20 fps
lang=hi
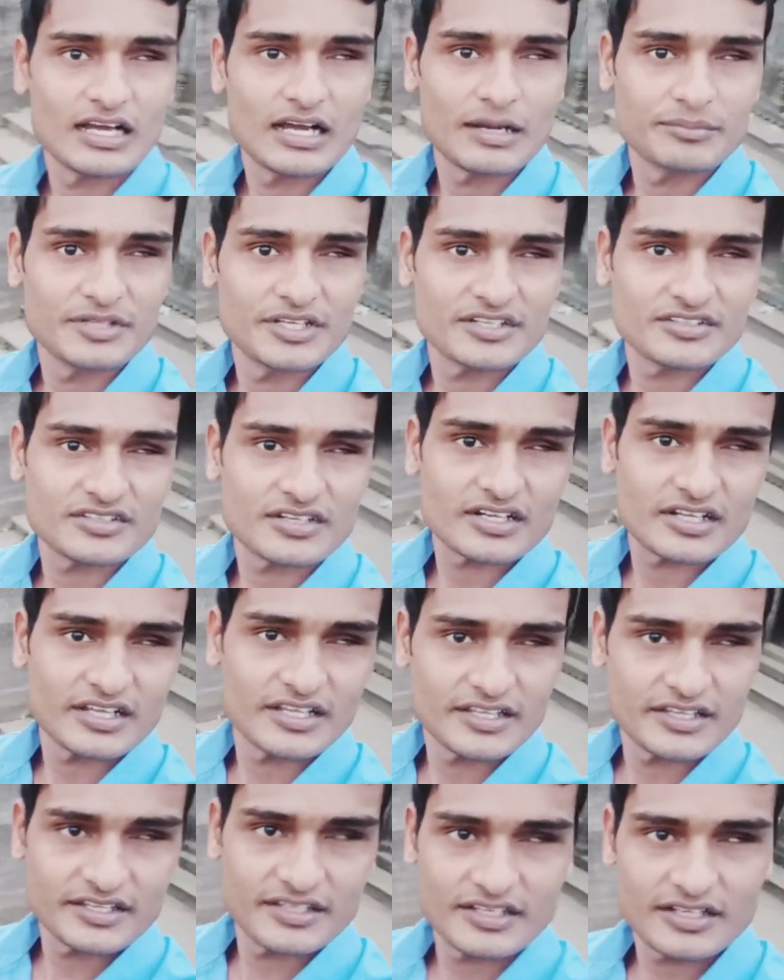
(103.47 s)
आप देख सकते
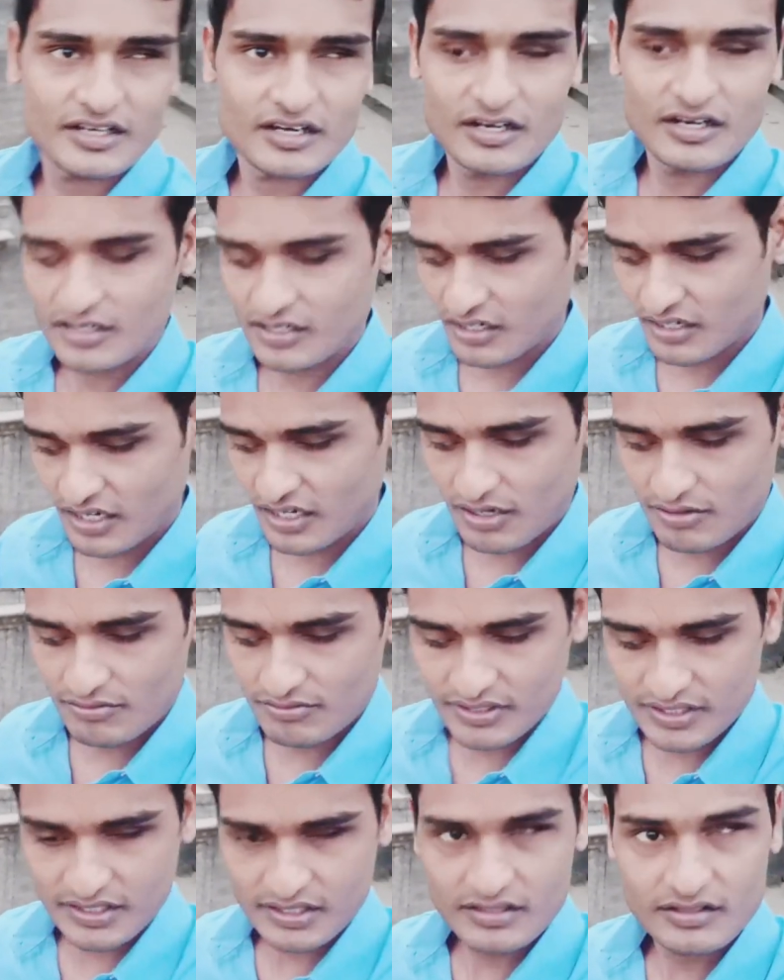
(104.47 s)
हैं ये
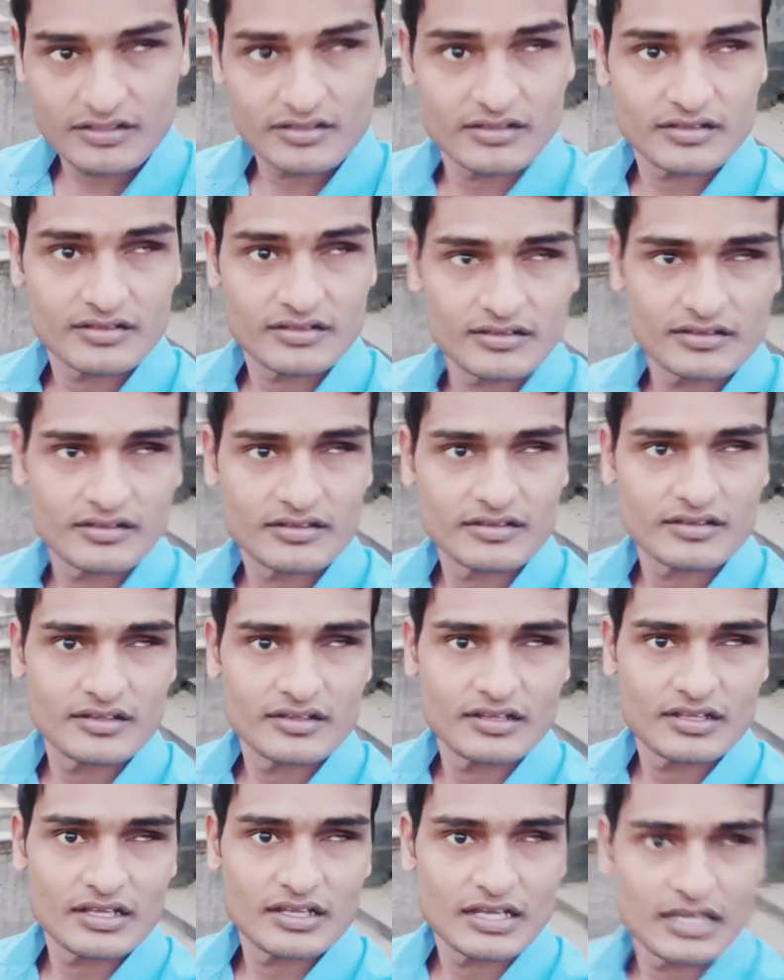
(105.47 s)
अंडरग्राउंड है सारा दुद्धू को
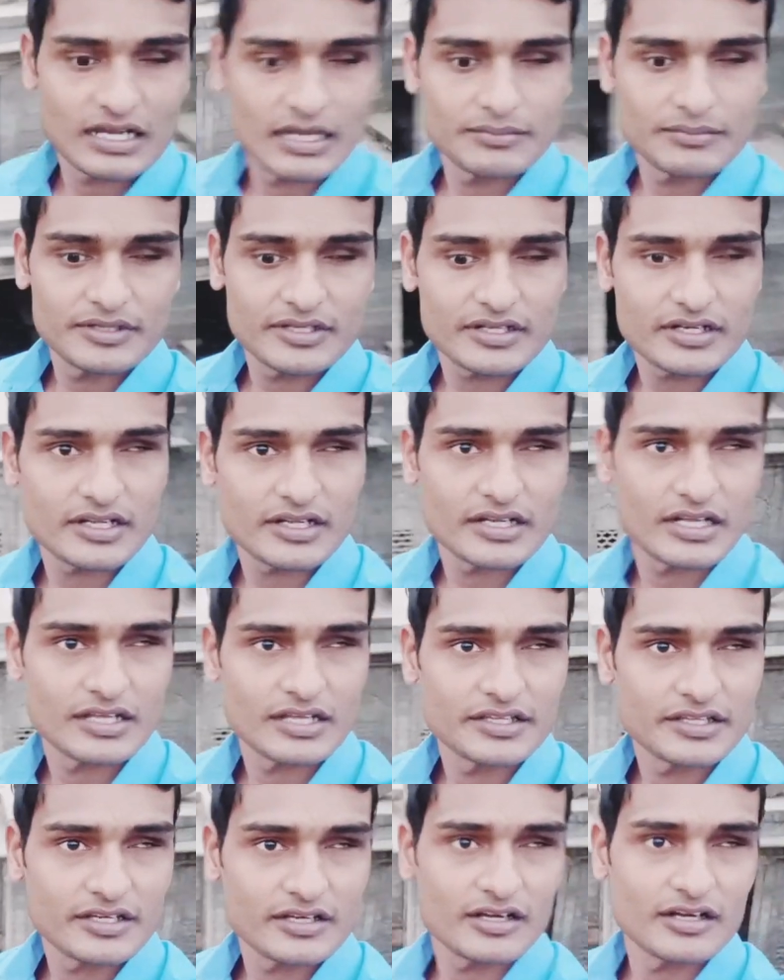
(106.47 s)
टोपी पहने रहे हैं
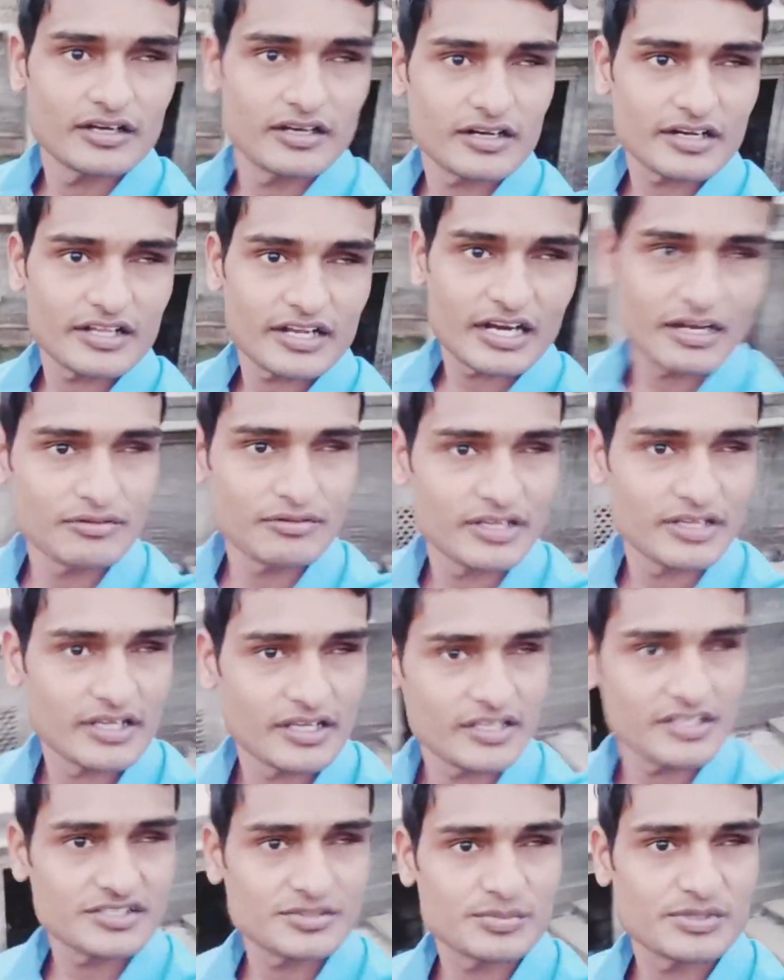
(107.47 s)
ये अंडरग्राउंड
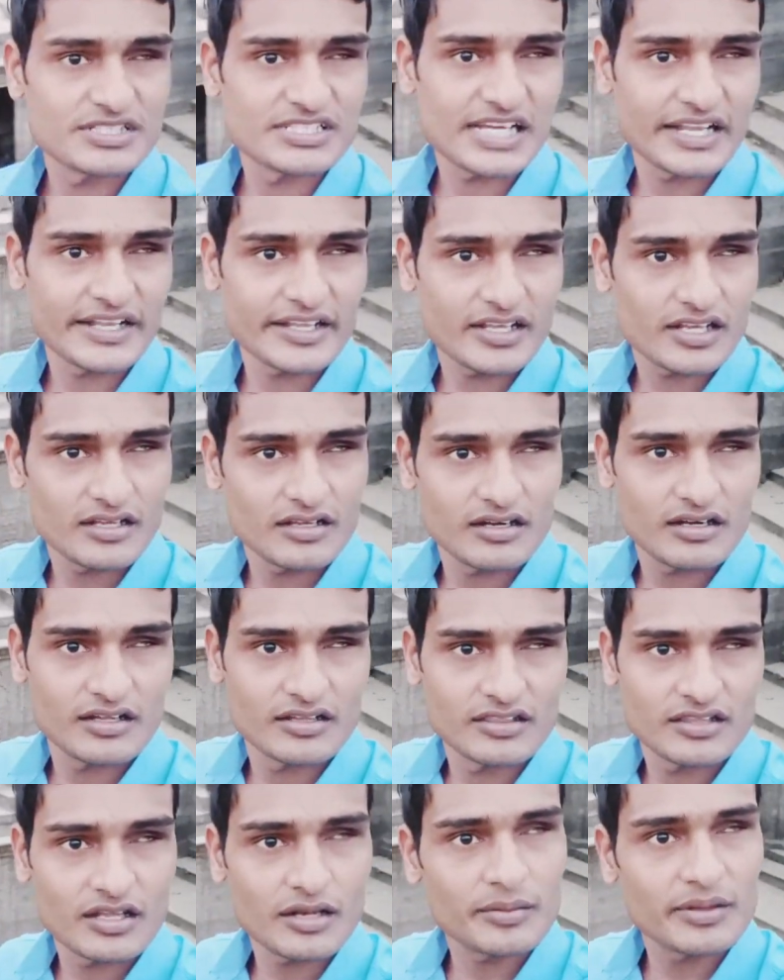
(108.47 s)
है इसमें जाने के लिए
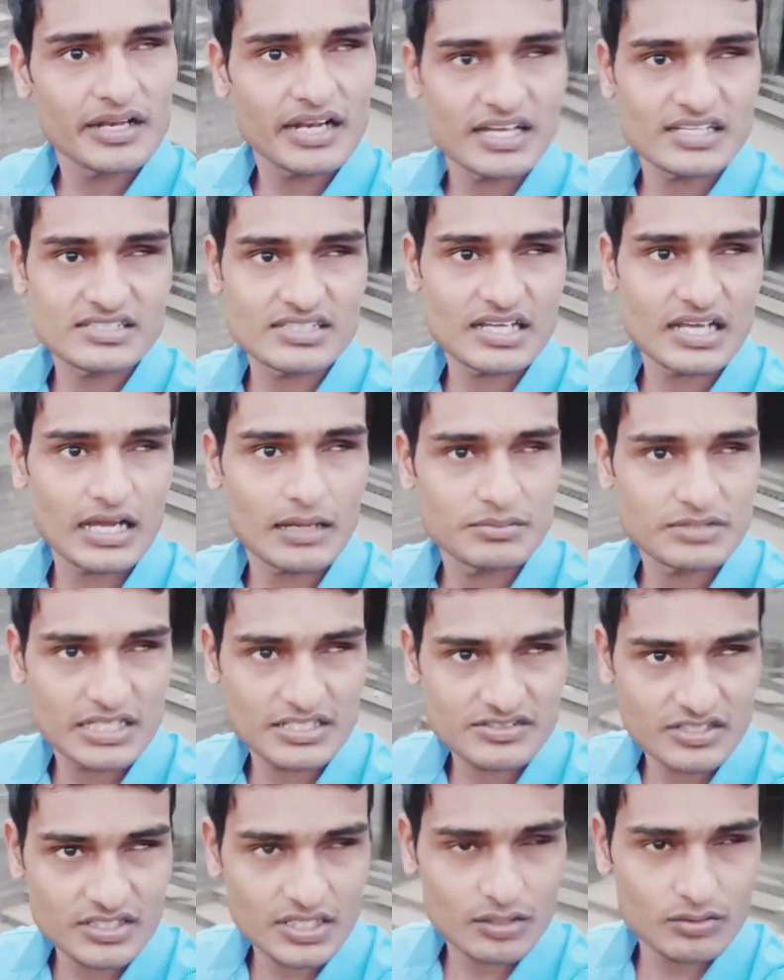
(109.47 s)
अंदर भी रास्ता है आप
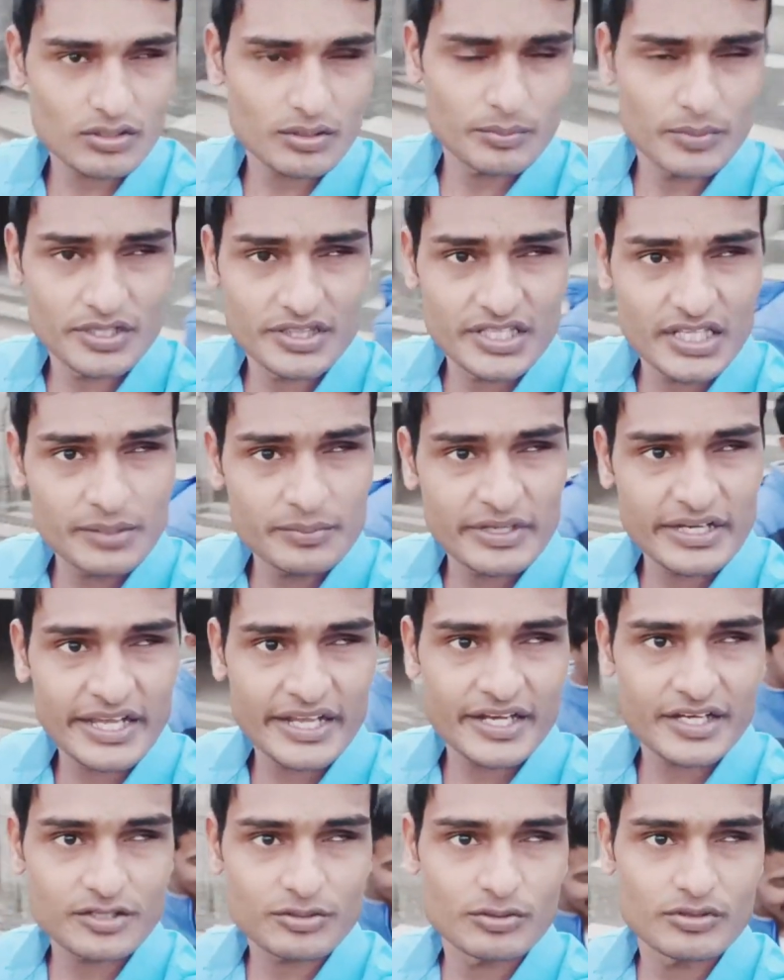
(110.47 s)
जा सकते हो उधर मंदिर में
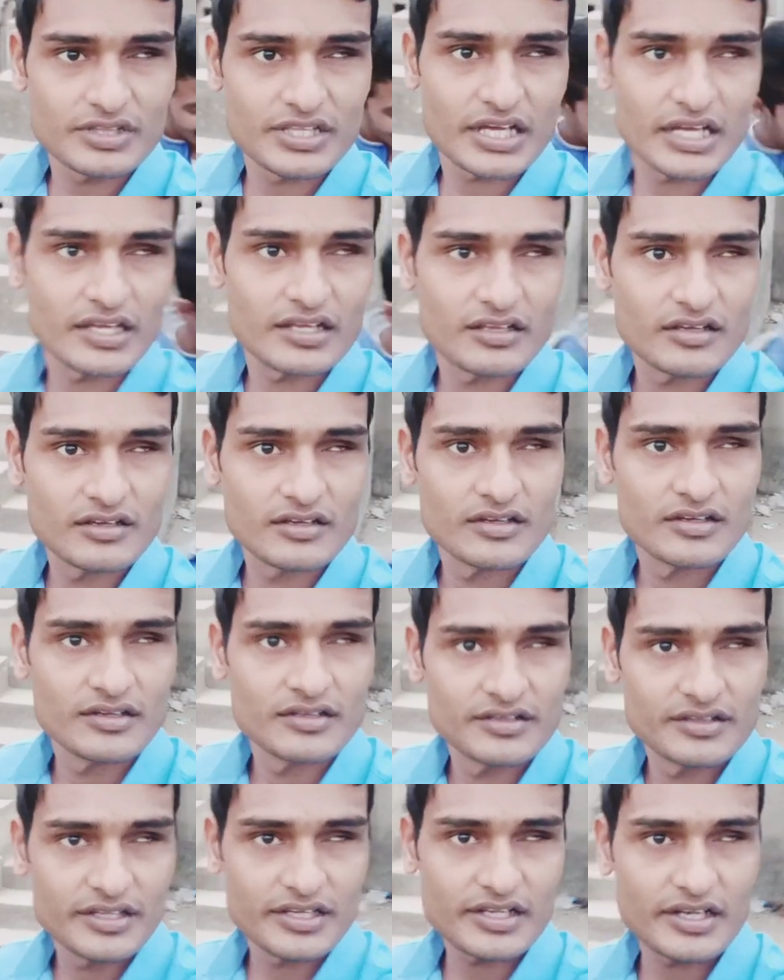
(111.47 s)
डायरेक्ट खुलता
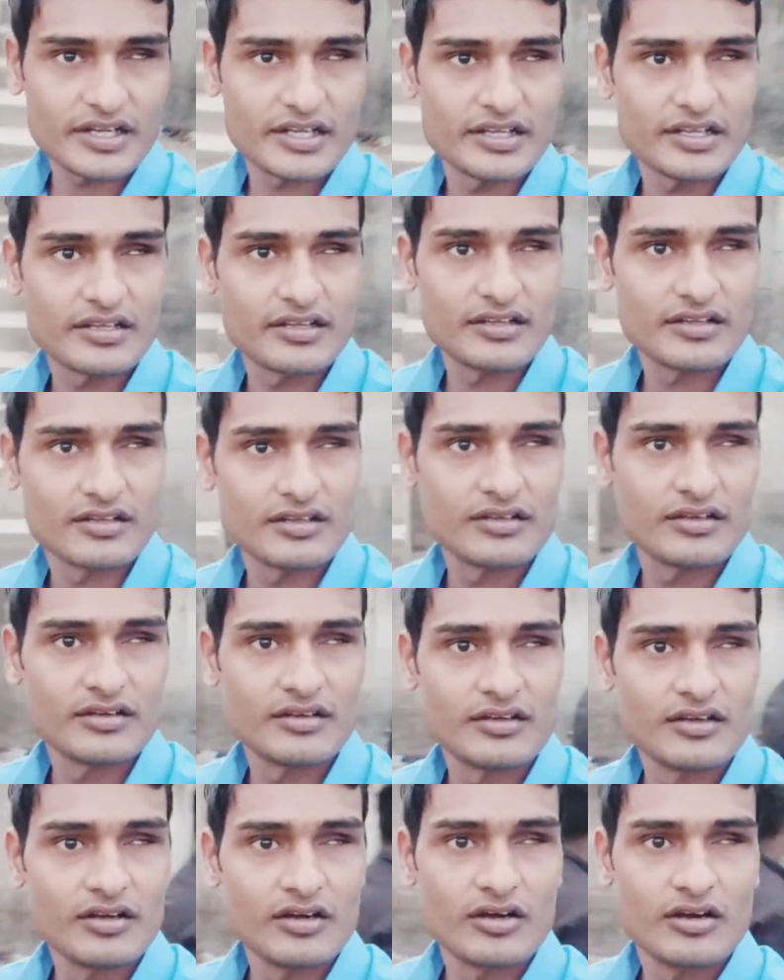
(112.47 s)
है देख रहे
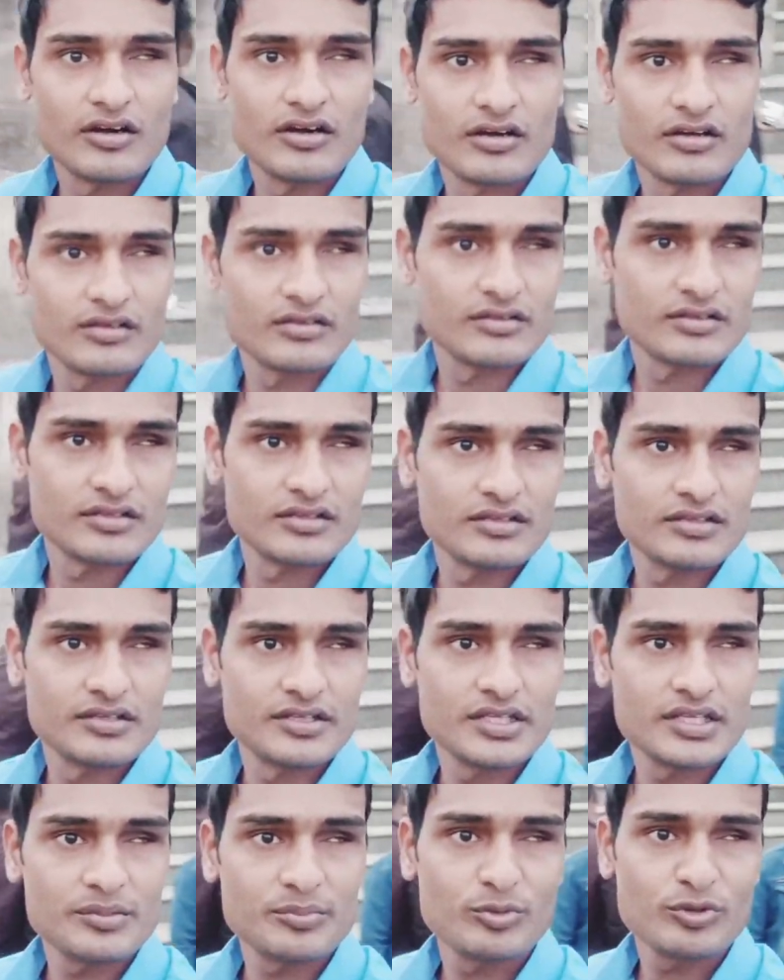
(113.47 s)

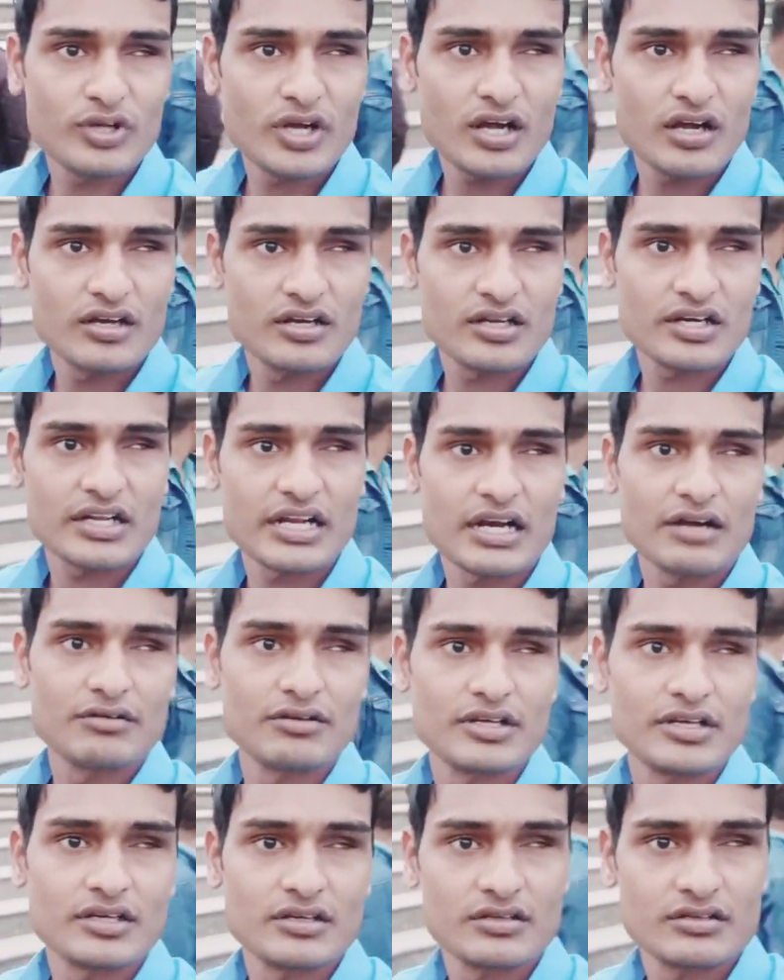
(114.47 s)
हैं ये पूरा
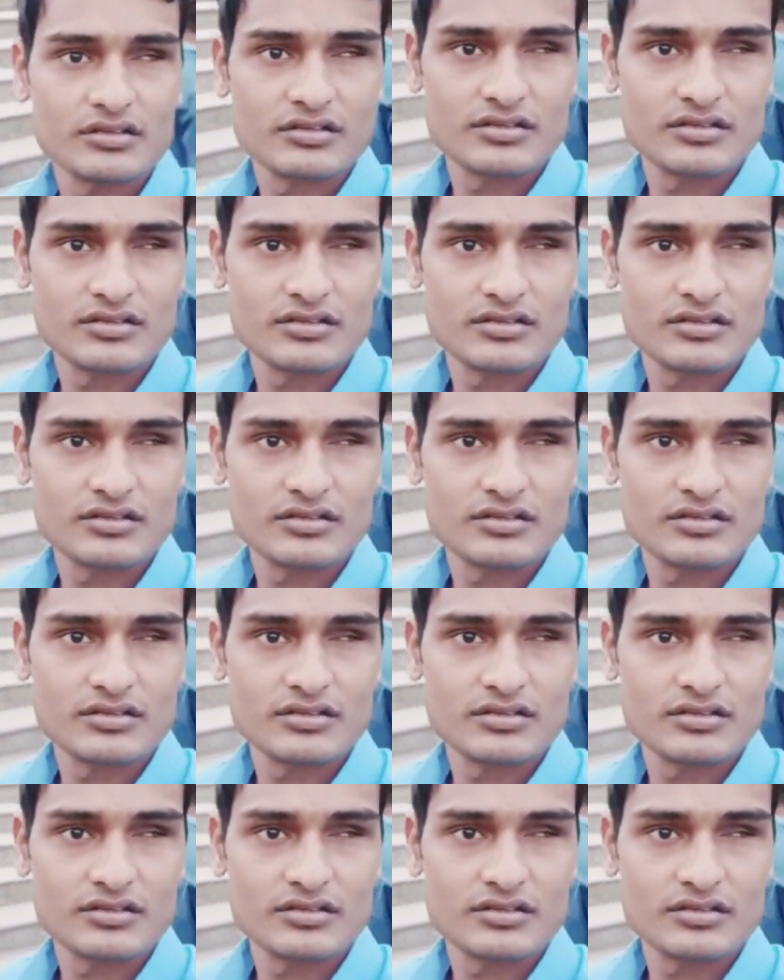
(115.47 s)
अंडरग्राउंड है